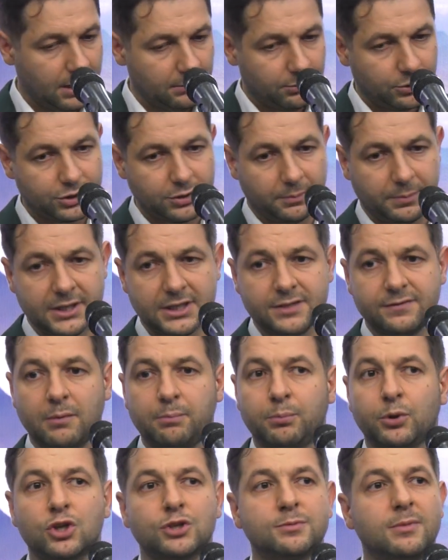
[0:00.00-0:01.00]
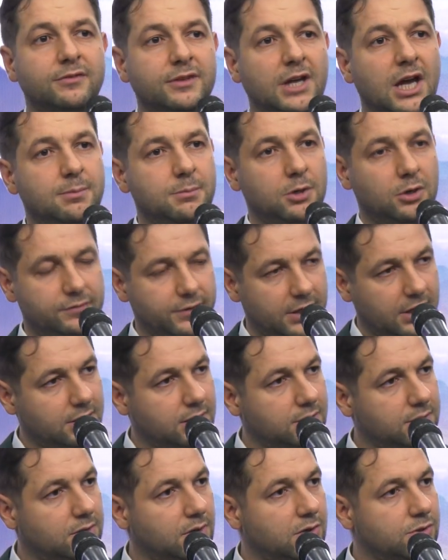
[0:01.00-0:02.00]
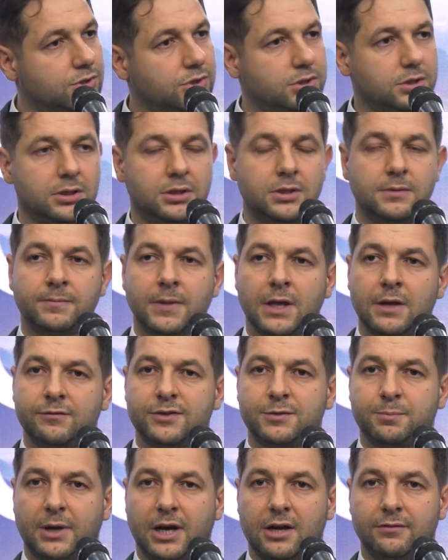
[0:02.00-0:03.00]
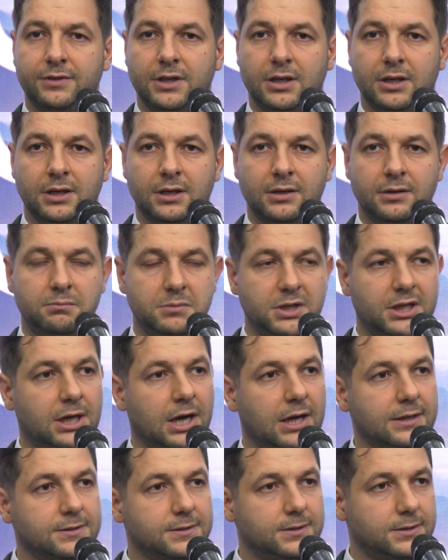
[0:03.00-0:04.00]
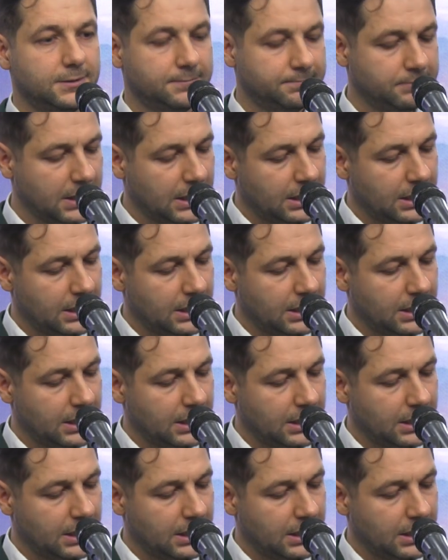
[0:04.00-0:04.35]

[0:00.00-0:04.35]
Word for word: Proszę Państwa, porozmawiajmy o wiarygodności w sprawie migracji.